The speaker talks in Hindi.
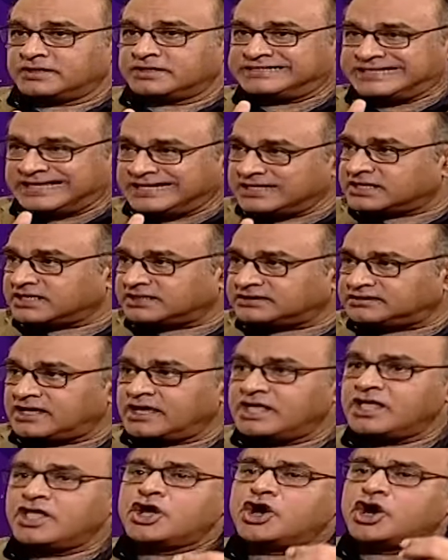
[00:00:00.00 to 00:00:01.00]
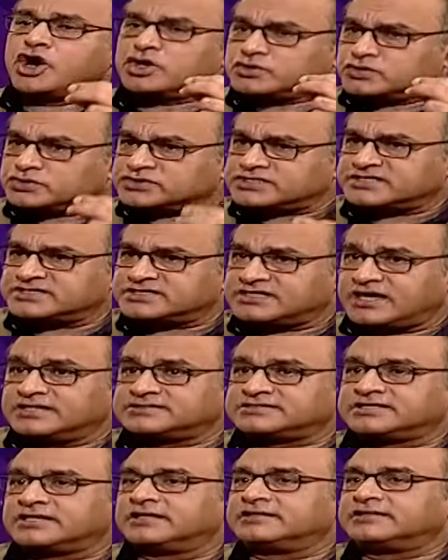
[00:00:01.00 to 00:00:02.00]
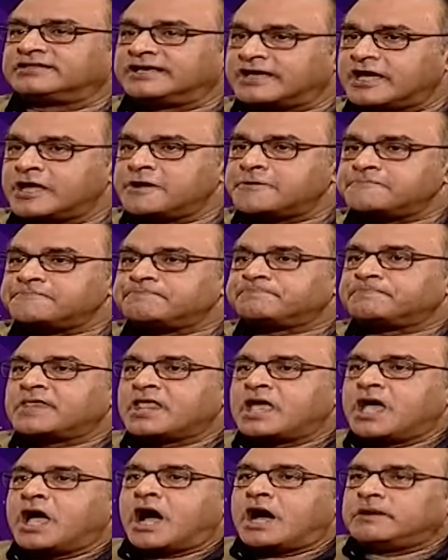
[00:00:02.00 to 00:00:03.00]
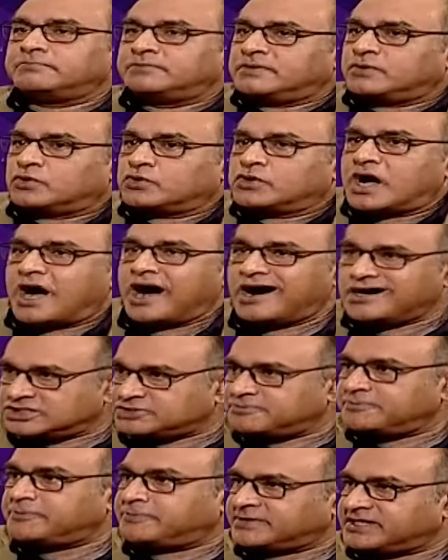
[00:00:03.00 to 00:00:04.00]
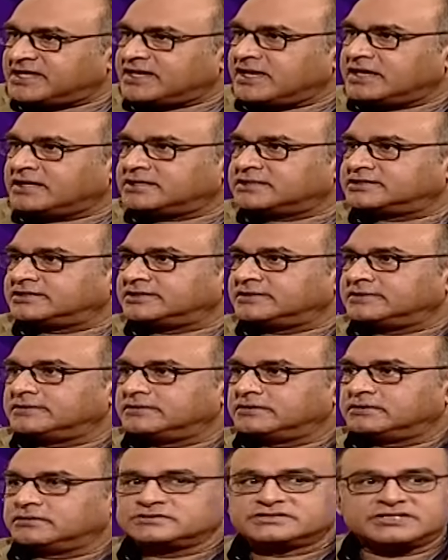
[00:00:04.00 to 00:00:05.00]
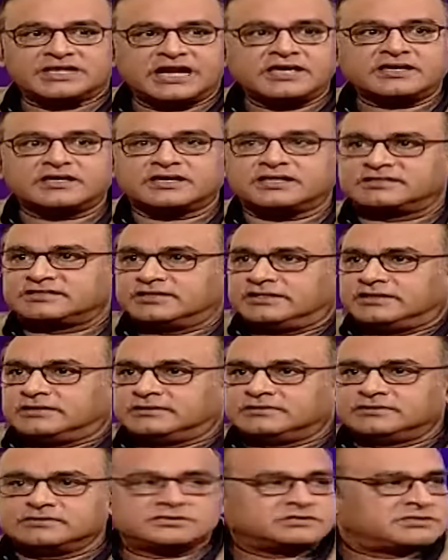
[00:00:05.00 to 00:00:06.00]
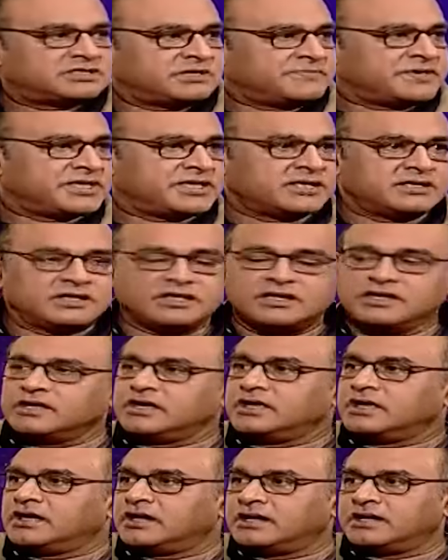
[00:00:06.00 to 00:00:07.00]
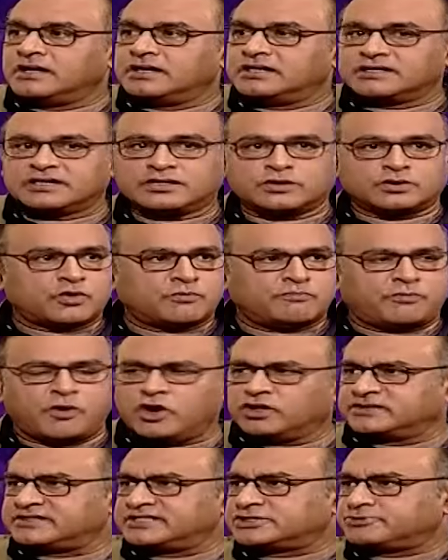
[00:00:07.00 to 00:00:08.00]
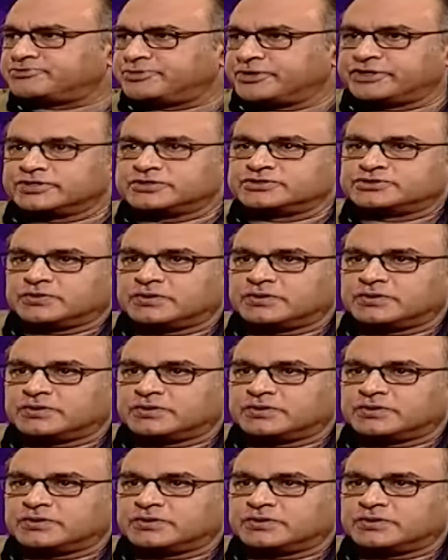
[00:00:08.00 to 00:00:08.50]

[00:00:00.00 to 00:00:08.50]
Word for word: डील करता है और उसके साथ साथ देखें हम लोग आज भी पता क्या करते हैं सिलेक्ट करते हैं समी आ, को बहुत एक्सपीरियंस